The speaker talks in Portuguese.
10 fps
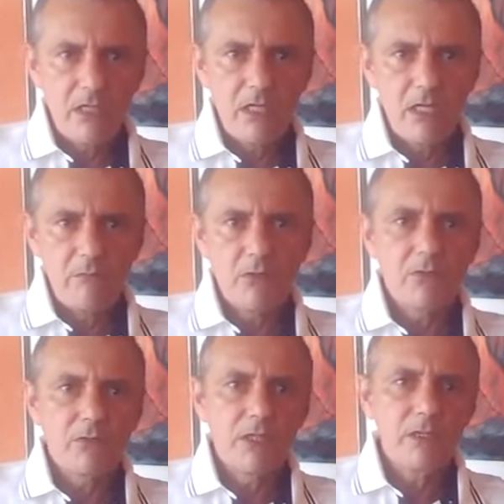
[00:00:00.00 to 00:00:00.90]
Há
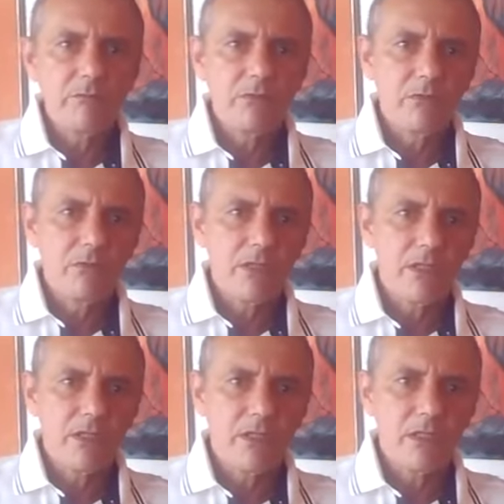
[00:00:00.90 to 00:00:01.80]
pouco tempo,
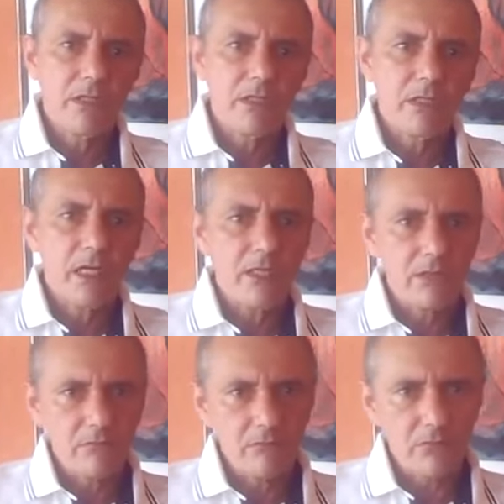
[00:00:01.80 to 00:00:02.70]
é, há
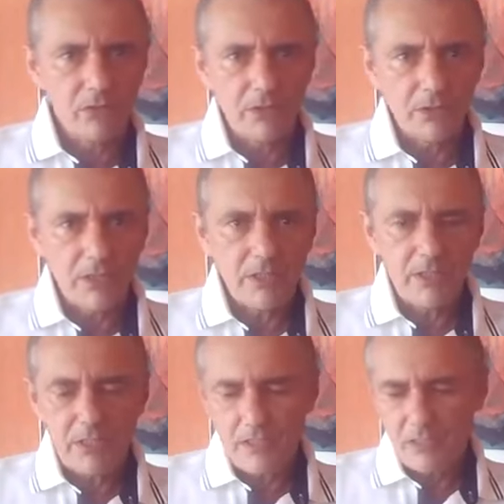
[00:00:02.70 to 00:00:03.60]
dois, três
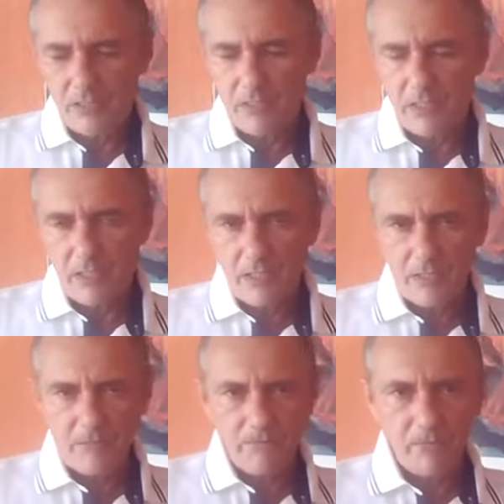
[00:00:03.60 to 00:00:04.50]
dias,
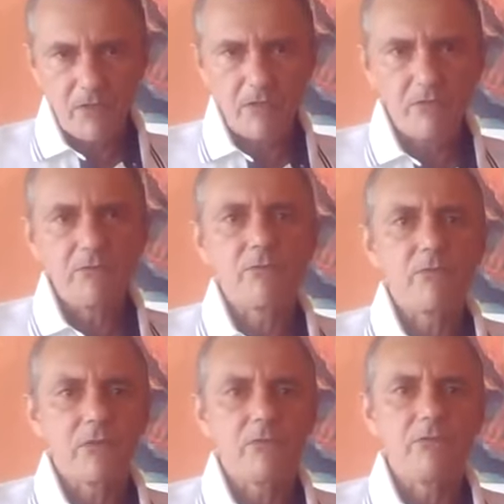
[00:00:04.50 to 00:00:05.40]
é,
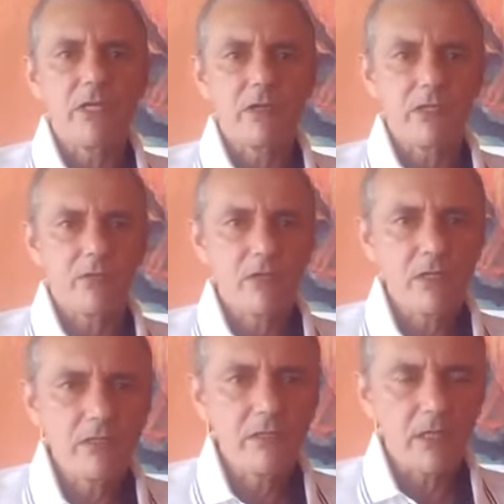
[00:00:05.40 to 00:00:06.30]
vieram até
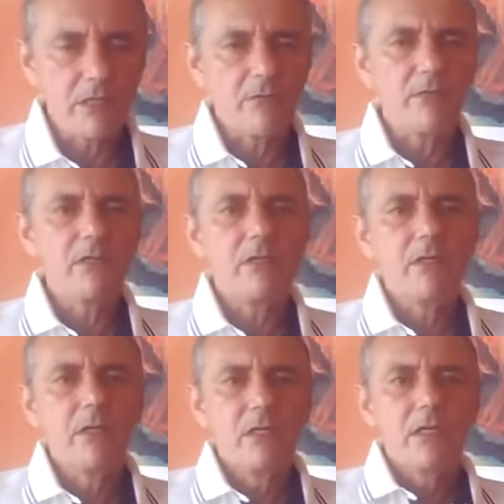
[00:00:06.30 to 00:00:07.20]
nós, até mim,
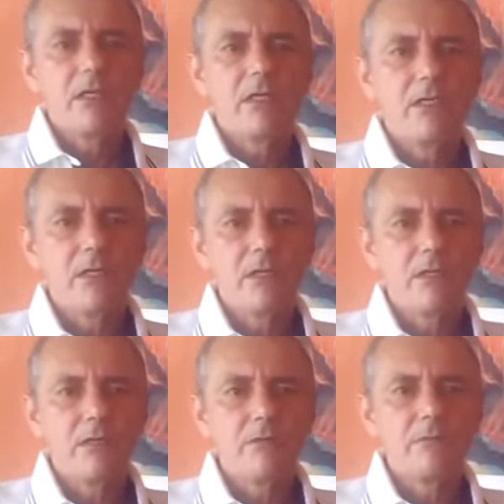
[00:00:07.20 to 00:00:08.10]

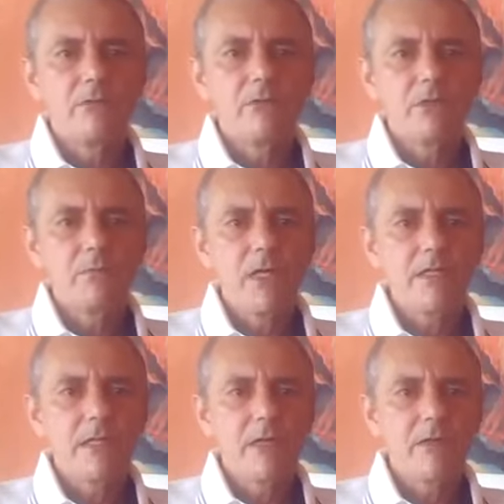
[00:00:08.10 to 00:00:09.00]
e nos
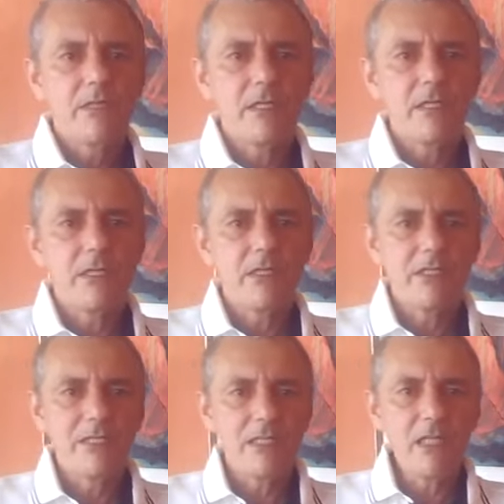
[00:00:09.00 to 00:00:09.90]
passaram a
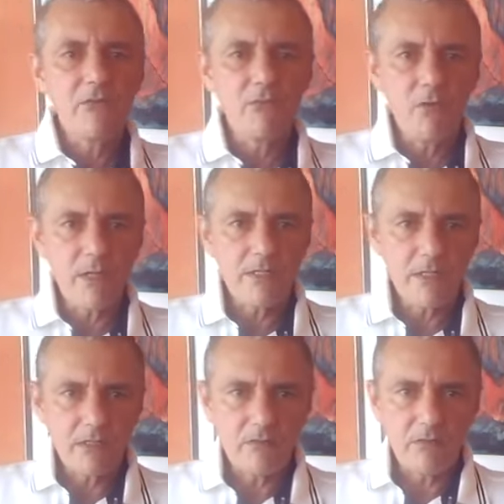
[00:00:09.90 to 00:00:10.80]
seguinte
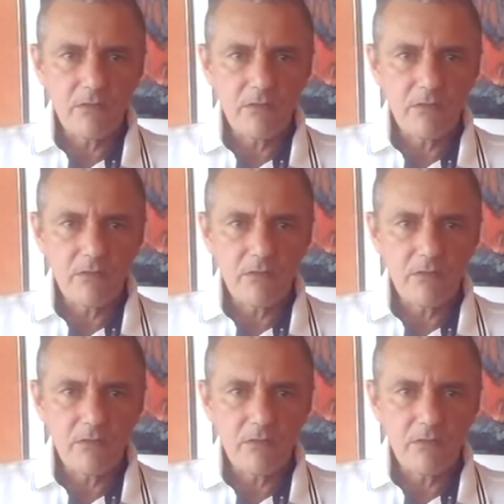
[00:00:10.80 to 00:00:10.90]
informação